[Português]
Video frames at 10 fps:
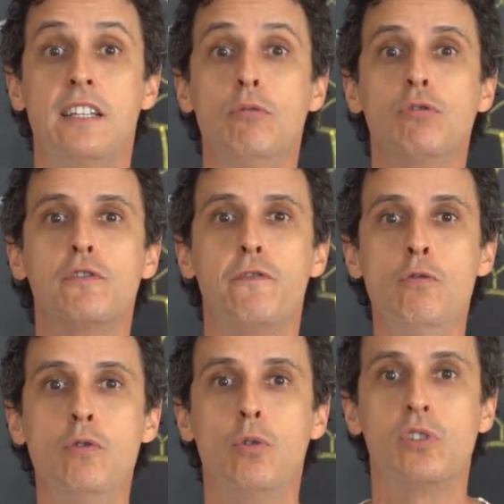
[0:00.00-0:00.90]
Então os
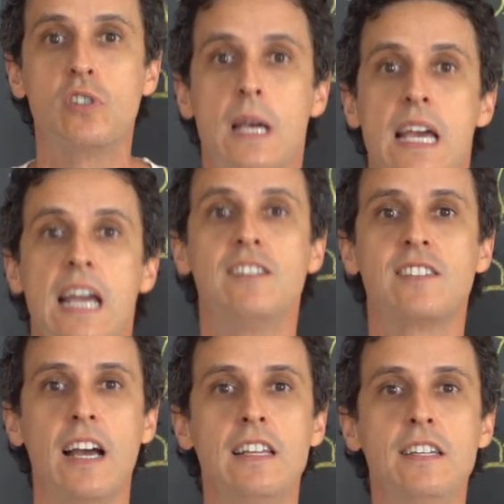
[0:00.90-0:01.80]
fungos,
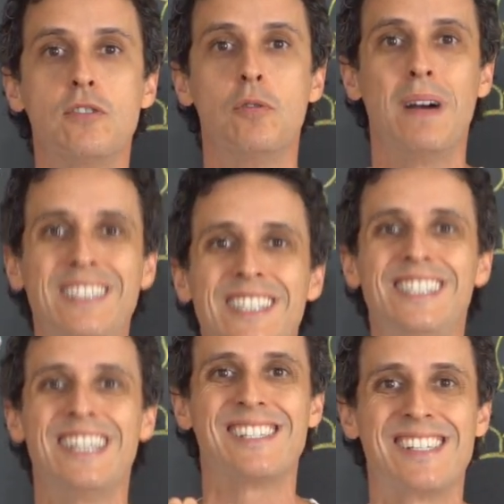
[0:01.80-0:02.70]
eles realizam uma
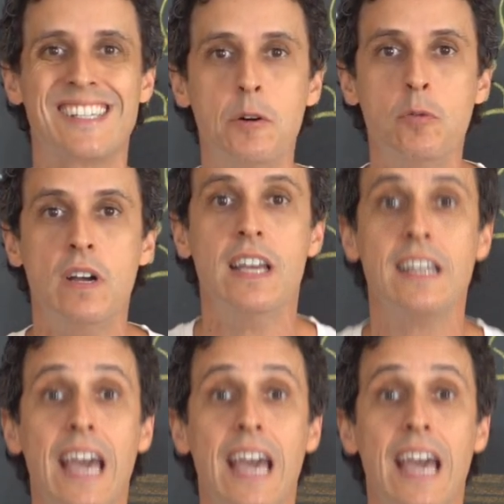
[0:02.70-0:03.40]
digestão